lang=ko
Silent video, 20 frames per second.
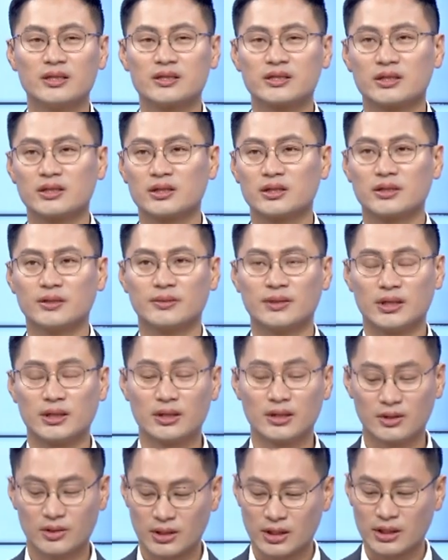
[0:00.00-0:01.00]
지금
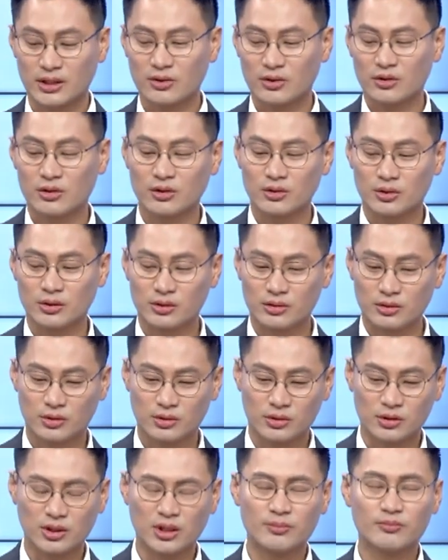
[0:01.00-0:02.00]
이 그러니까 이걸
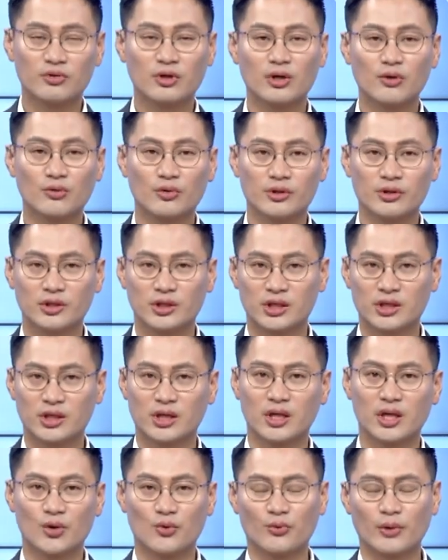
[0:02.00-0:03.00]
드리블하고 있는
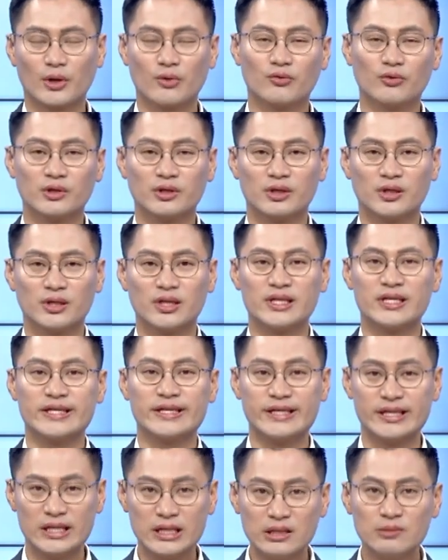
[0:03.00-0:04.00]
기관하고 외국인들이
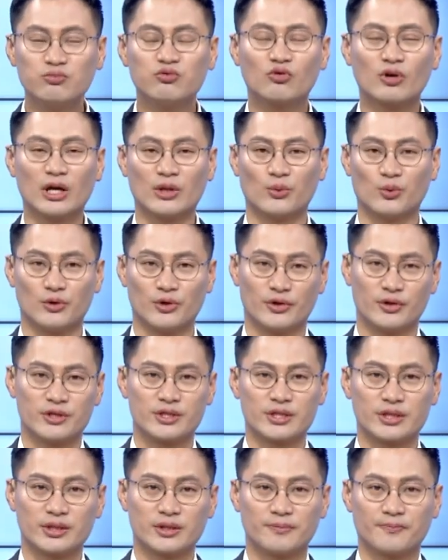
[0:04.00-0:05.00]
일부러 안 올려요
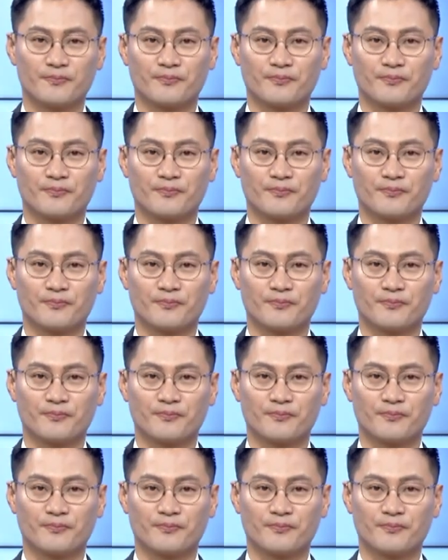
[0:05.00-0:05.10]
지금.